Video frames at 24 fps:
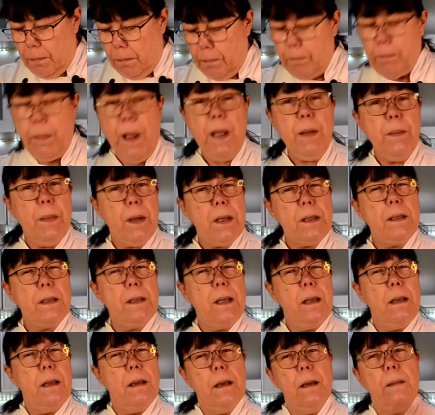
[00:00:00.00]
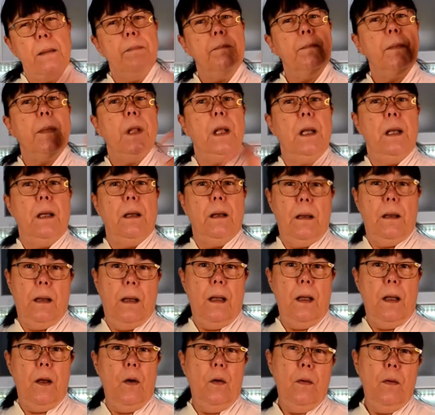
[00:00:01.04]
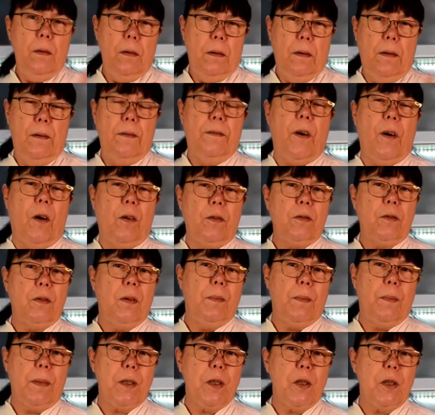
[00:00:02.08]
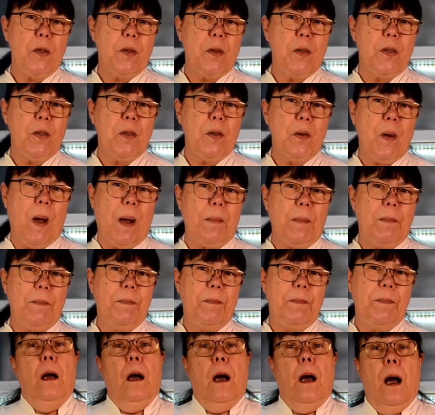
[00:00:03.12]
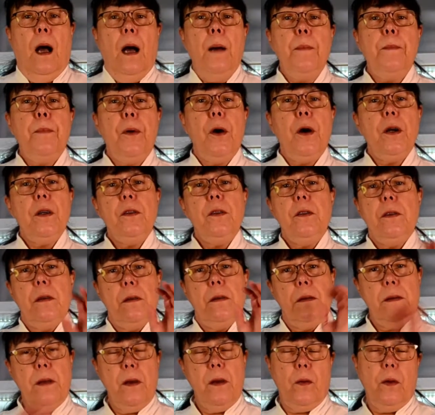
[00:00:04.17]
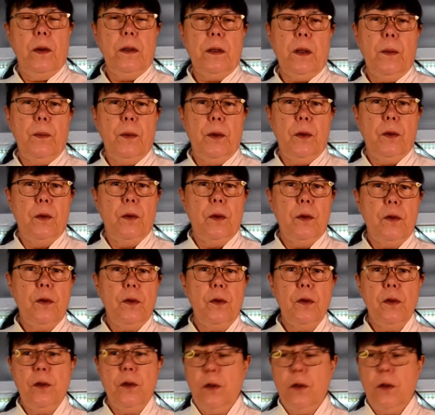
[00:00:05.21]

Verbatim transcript: bem macia, eu volto para a gente continuar. Após 50 minutos,